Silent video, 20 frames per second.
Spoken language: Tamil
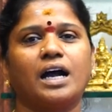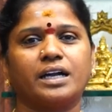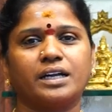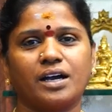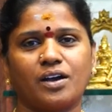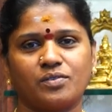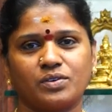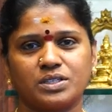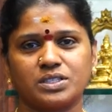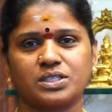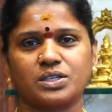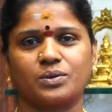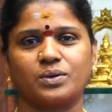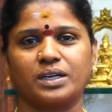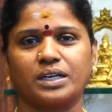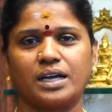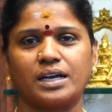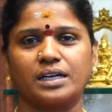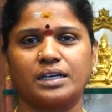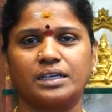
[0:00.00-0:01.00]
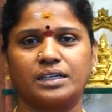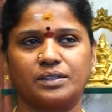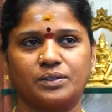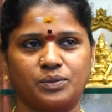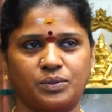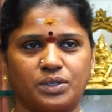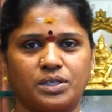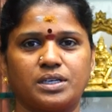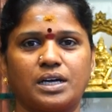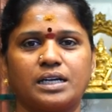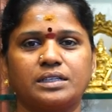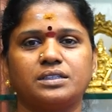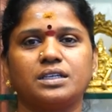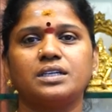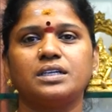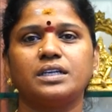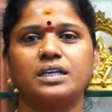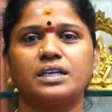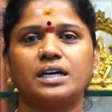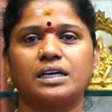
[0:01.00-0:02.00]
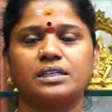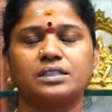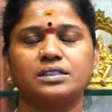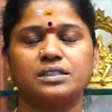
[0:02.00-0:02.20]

ஆனால் அவங்க சொல்கிறாங்க ஒரு நார்த் இண்டியனாக